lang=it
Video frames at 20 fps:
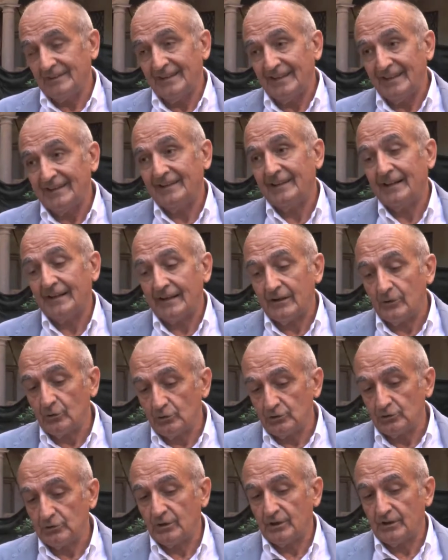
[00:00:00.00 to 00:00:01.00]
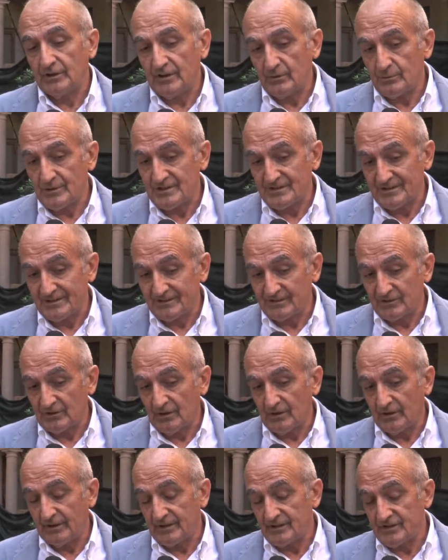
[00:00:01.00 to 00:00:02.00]
e gli agricoltori di queste
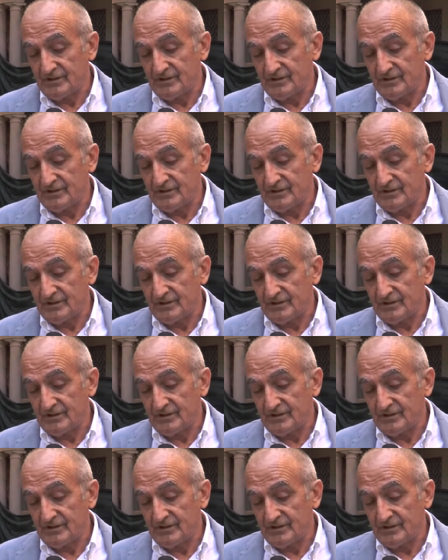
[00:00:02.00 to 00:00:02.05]
zone,